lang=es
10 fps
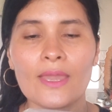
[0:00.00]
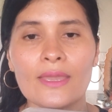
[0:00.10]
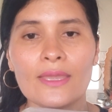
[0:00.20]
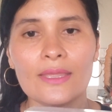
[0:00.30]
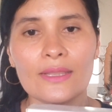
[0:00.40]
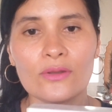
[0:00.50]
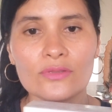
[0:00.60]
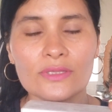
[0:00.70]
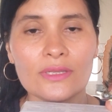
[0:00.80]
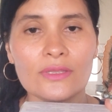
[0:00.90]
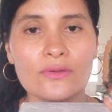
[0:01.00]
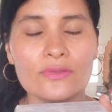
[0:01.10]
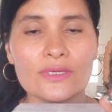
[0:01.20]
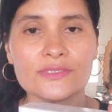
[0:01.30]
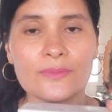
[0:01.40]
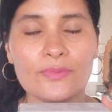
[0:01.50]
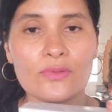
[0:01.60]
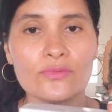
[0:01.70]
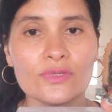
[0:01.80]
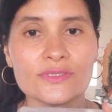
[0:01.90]
El contenido de este
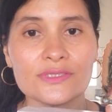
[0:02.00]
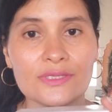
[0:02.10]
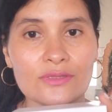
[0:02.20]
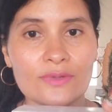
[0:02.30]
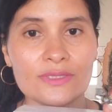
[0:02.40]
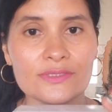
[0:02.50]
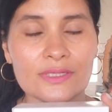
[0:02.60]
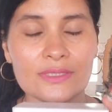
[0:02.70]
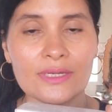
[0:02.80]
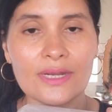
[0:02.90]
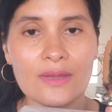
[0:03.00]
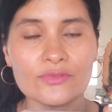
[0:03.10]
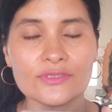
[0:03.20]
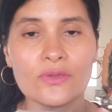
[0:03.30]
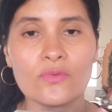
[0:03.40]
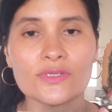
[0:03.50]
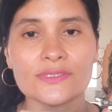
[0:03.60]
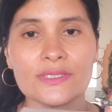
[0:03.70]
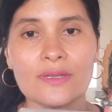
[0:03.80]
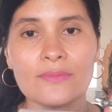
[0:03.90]
producto es de 127 gramos y
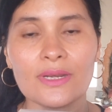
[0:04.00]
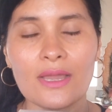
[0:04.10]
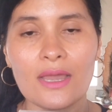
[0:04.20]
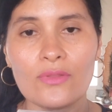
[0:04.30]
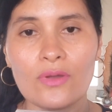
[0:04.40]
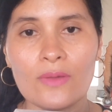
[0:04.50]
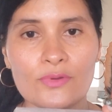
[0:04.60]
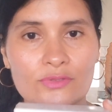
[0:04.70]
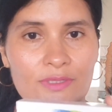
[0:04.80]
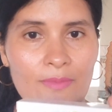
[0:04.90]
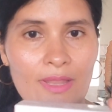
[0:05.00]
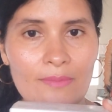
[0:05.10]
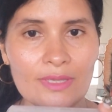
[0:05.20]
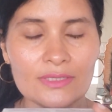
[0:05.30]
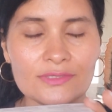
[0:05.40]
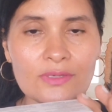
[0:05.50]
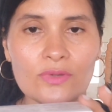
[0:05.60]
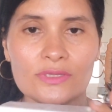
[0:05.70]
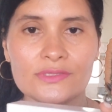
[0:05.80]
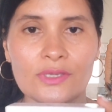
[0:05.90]
cuesta en el mercado aproximadamente
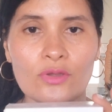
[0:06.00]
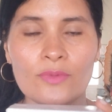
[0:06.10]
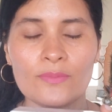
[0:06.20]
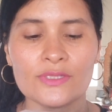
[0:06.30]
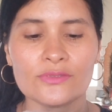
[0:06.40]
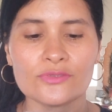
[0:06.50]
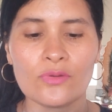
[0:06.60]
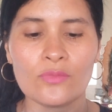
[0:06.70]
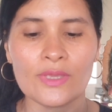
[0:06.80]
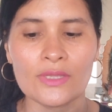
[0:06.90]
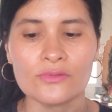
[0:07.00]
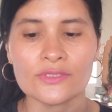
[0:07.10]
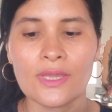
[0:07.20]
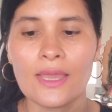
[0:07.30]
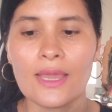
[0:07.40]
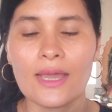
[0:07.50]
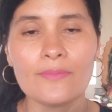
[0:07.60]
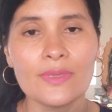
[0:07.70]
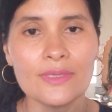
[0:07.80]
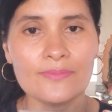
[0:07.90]
55 mil pesos colombianos. A
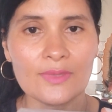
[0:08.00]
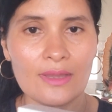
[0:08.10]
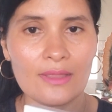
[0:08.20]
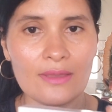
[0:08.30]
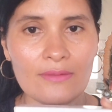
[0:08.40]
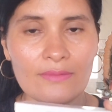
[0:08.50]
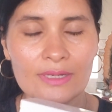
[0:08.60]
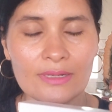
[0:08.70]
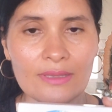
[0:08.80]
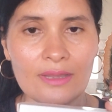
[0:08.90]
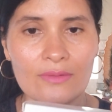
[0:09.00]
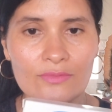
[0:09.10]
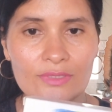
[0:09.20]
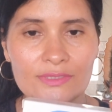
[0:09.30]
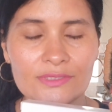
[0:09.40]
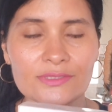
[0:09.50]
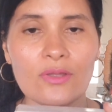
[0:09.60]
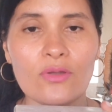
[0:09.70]
mí, cada barra de jabón de esas que